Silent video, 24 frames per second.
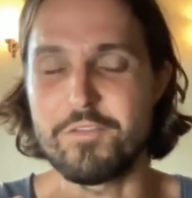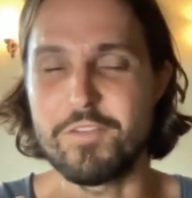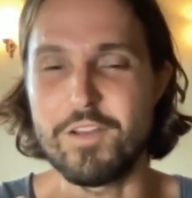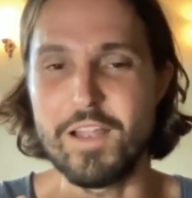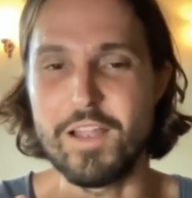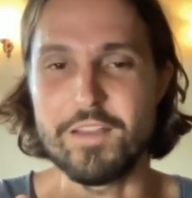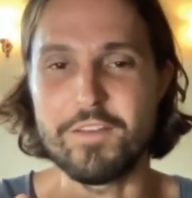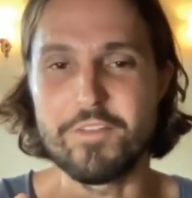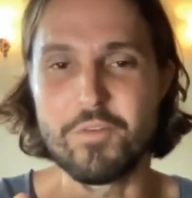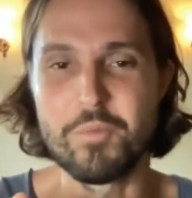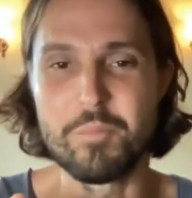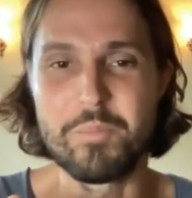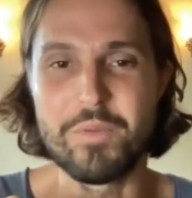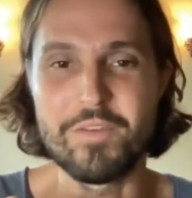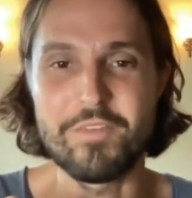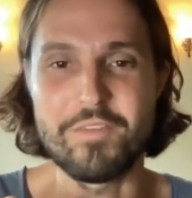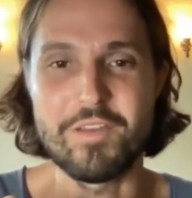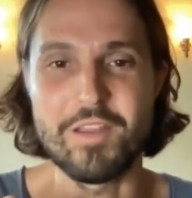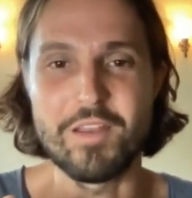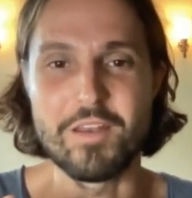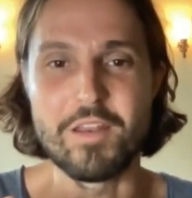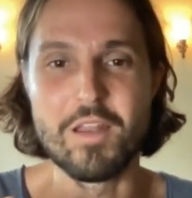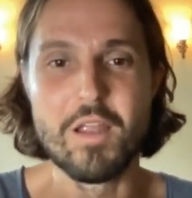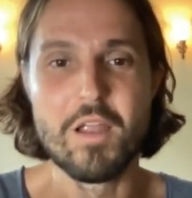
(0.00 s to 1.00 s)
vielleicht so ein
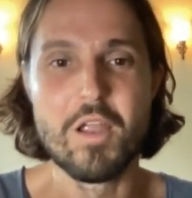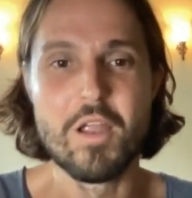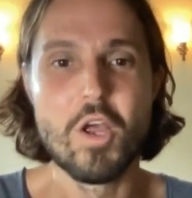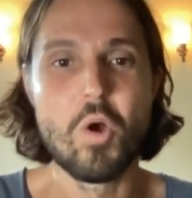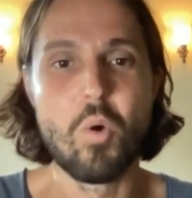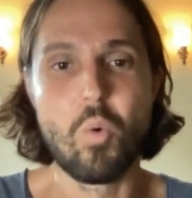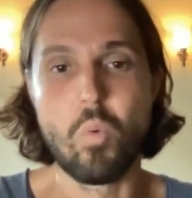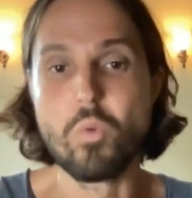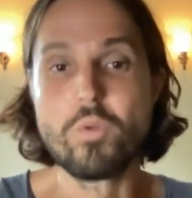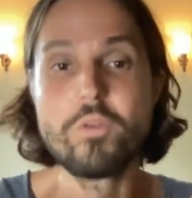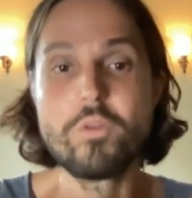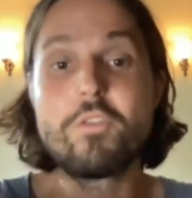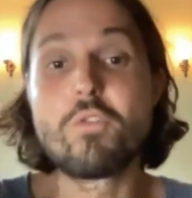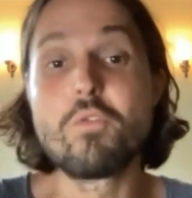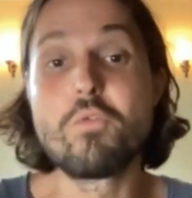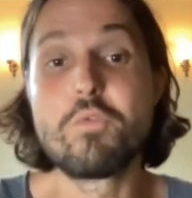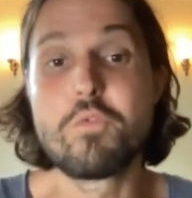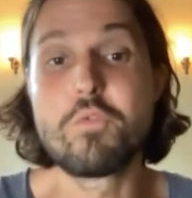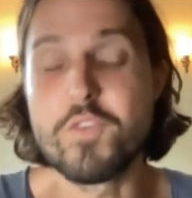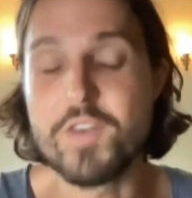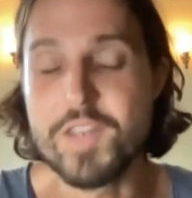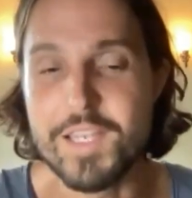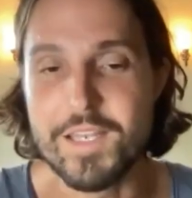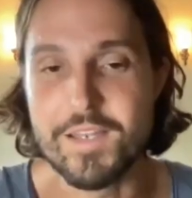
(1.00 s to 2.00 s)
bisschen
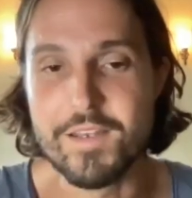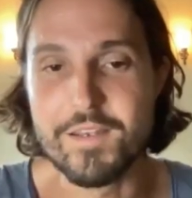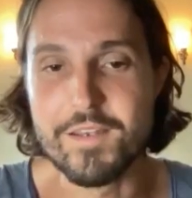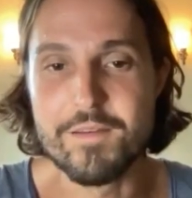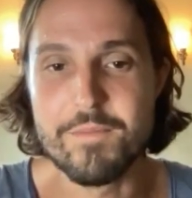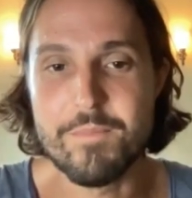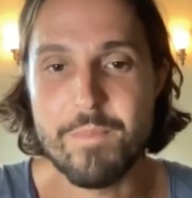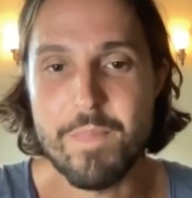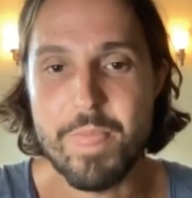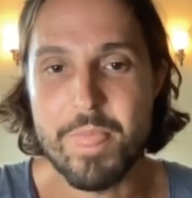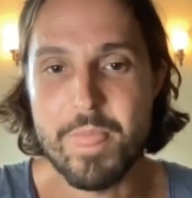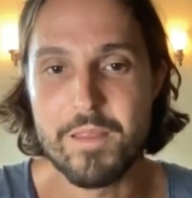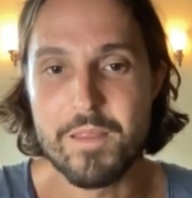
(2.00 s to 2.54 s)
unzufrieden.